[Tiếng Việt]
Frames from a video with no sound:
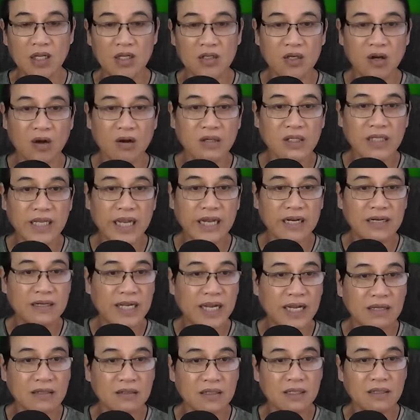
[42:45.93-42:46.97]
rõ ràng
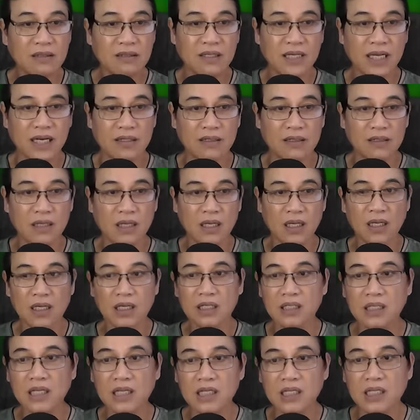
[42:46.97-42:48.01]
đang tức giận,
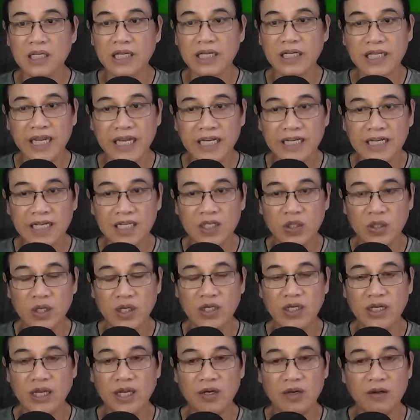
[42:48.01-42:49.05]
nhưng người gây ra
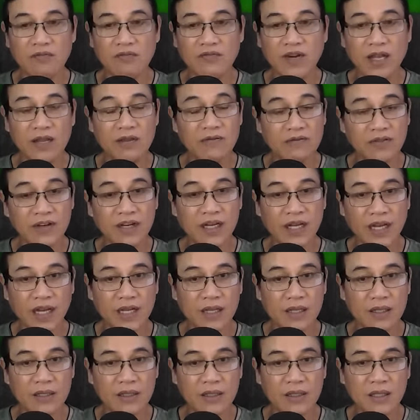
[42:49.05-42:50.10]
chuyện này đâu phải Vi
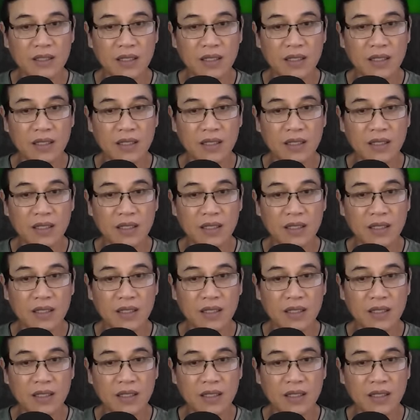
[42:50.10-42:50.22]
An.